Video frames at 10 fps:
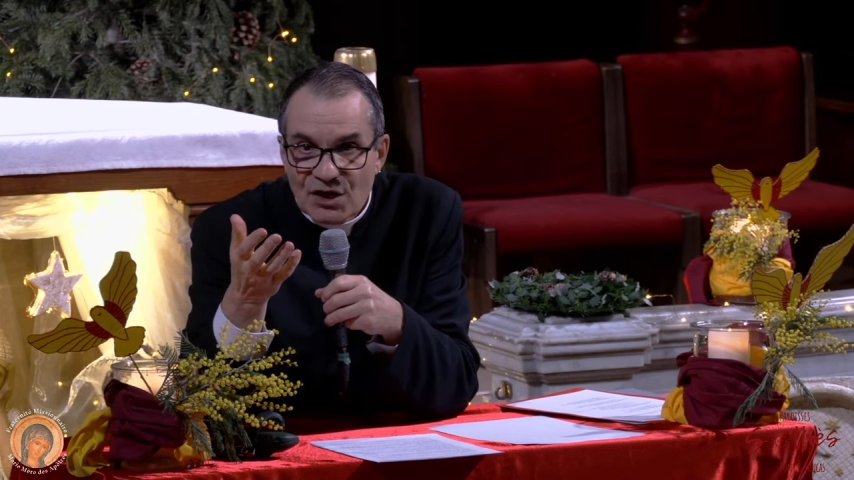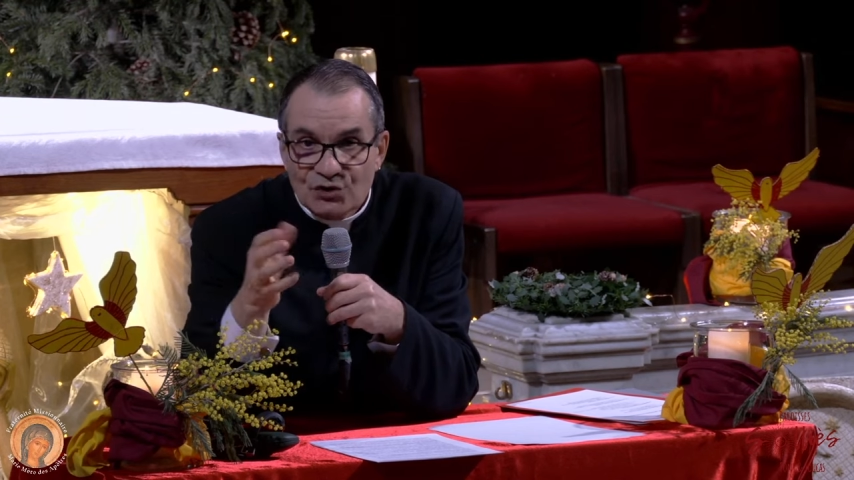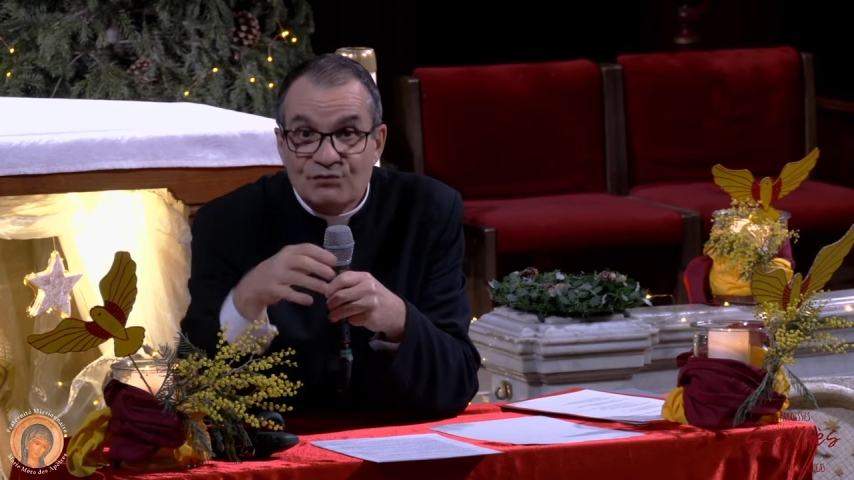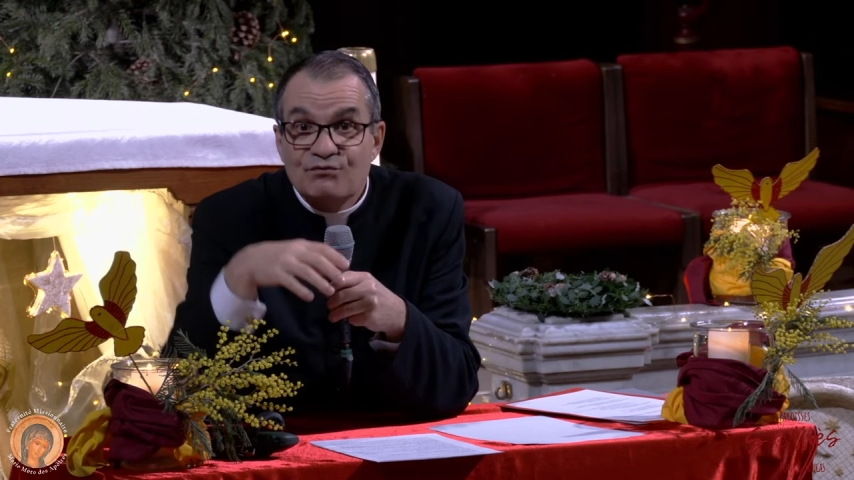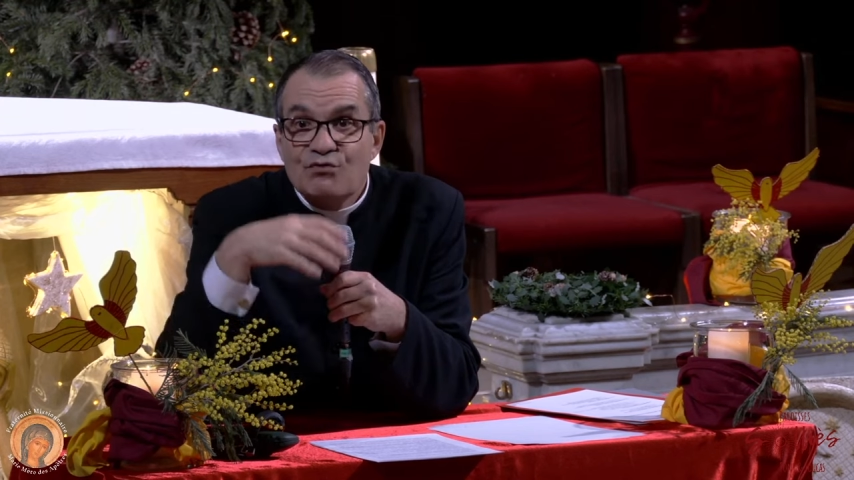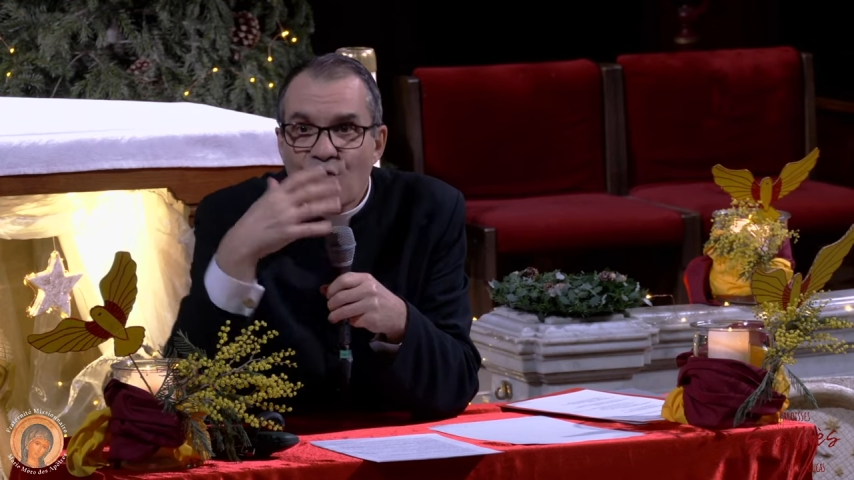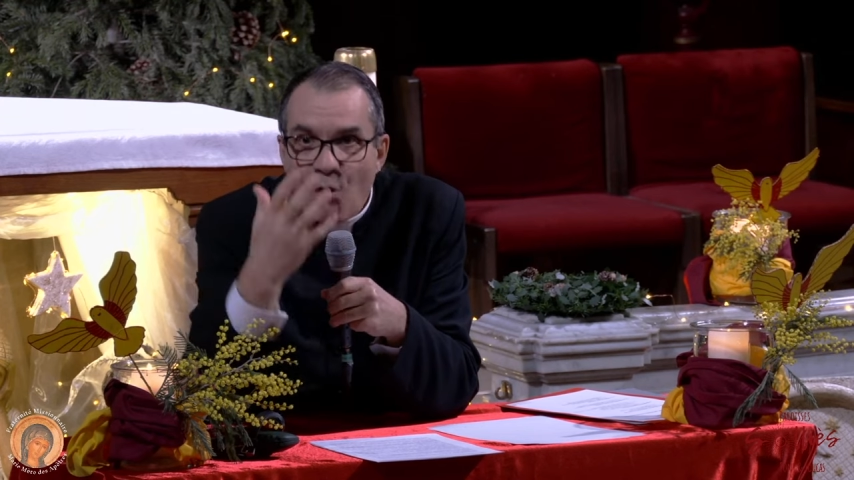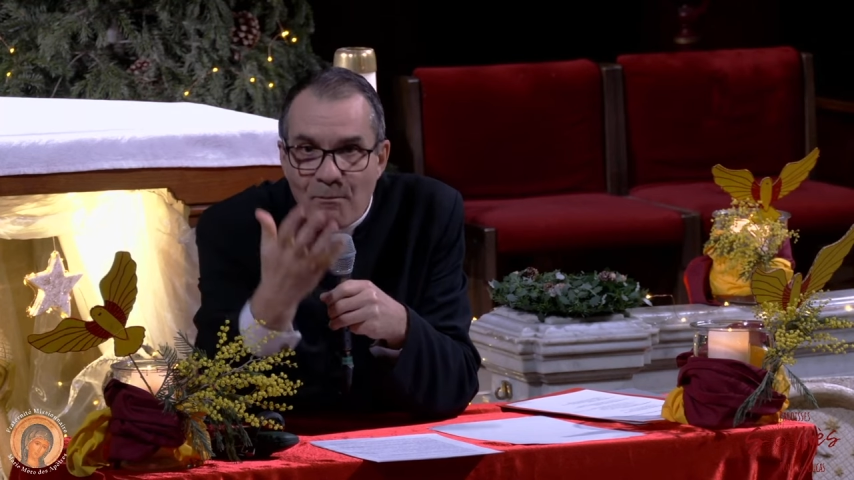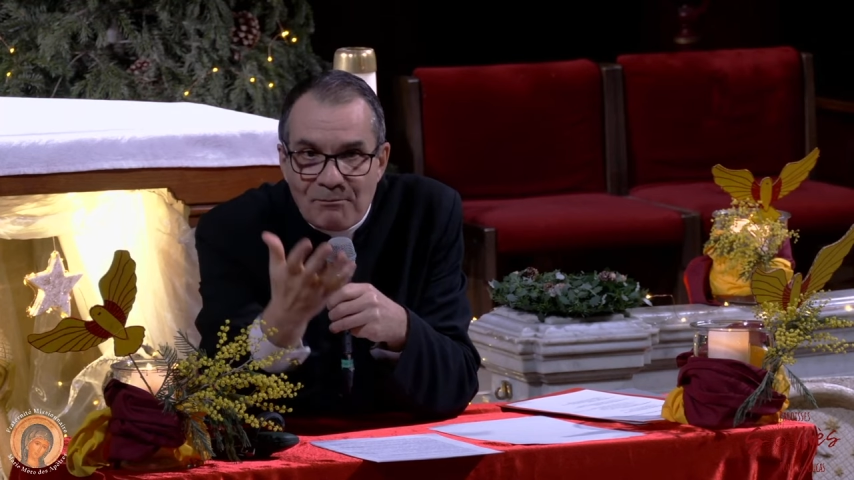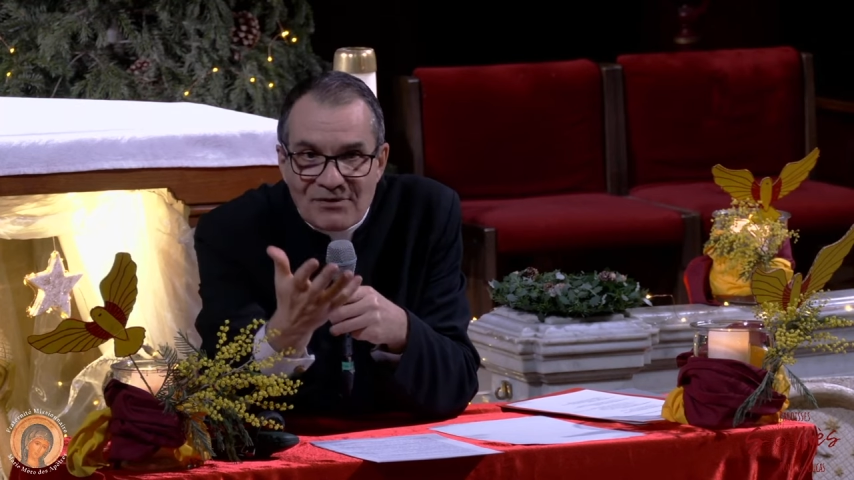de vous
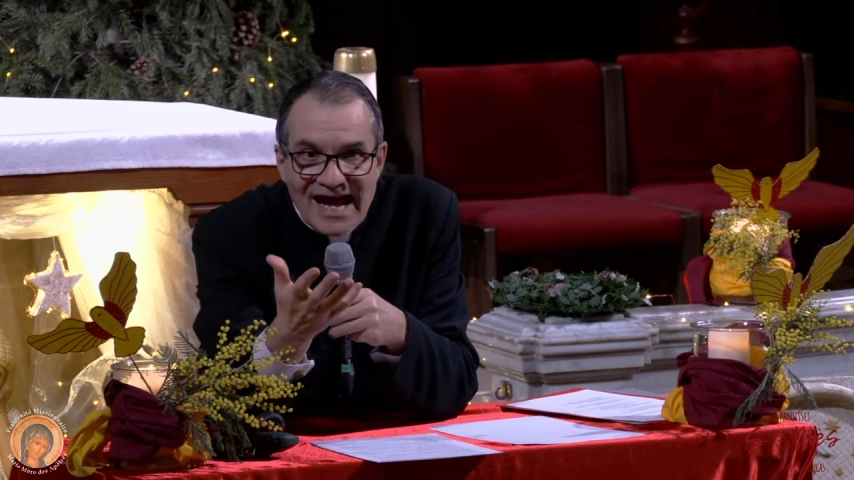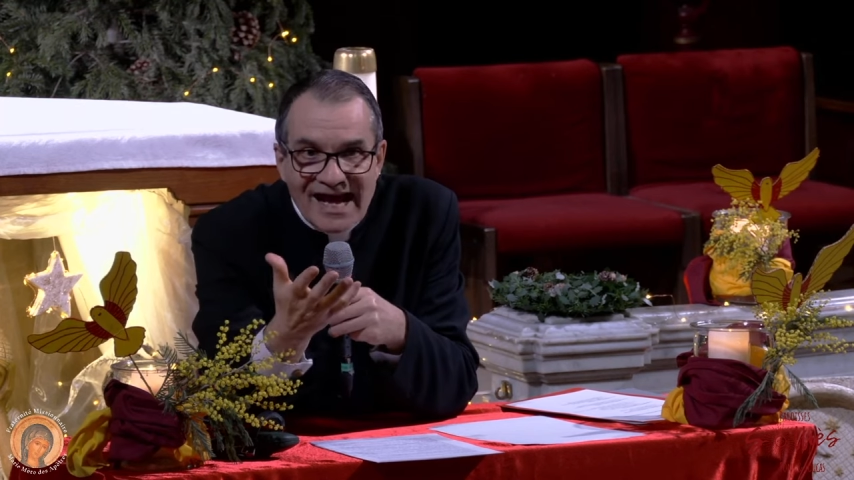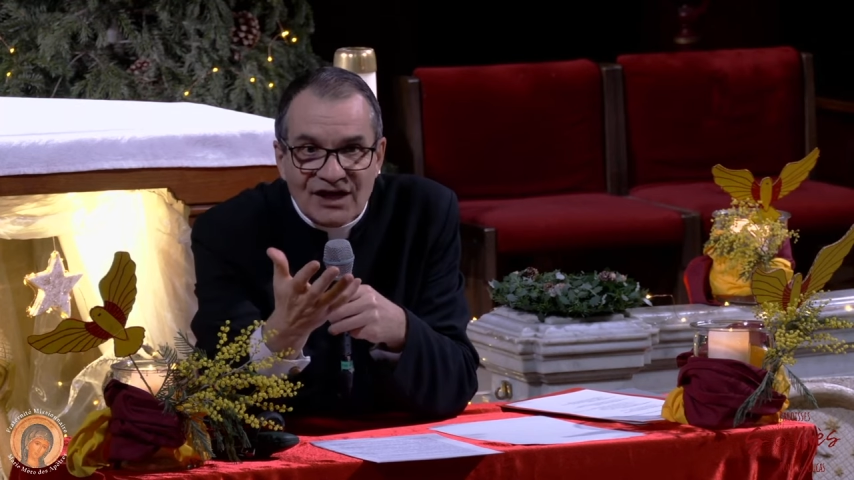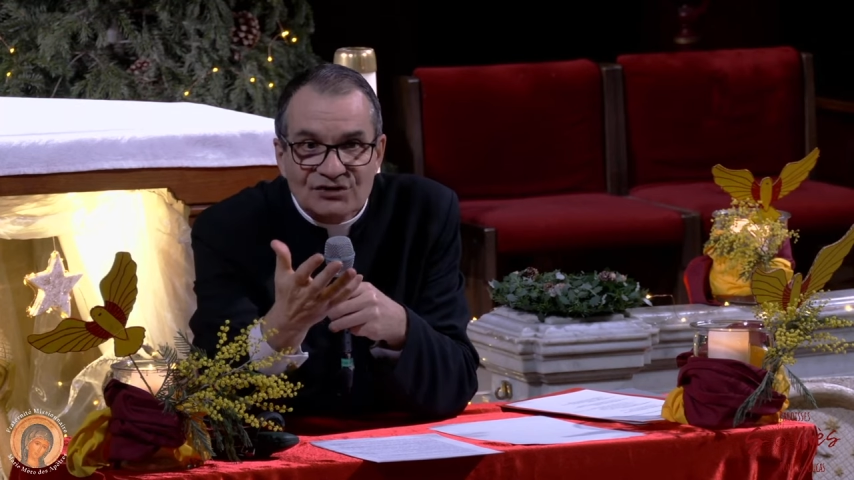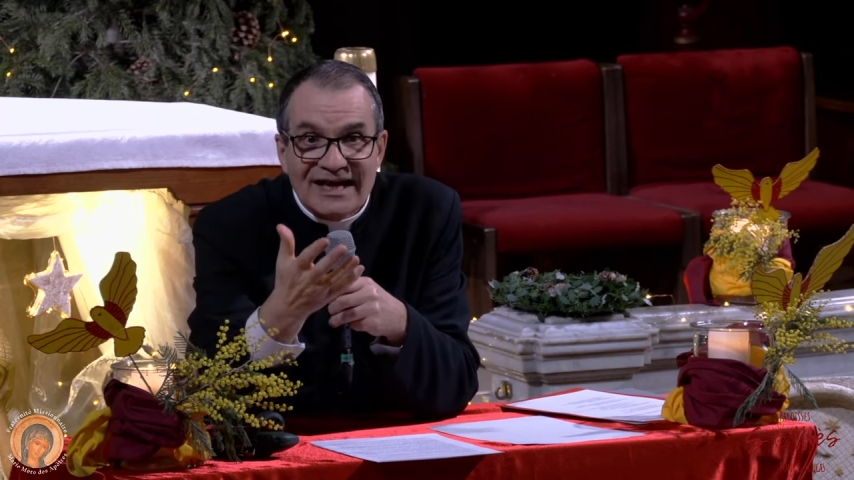complaire dans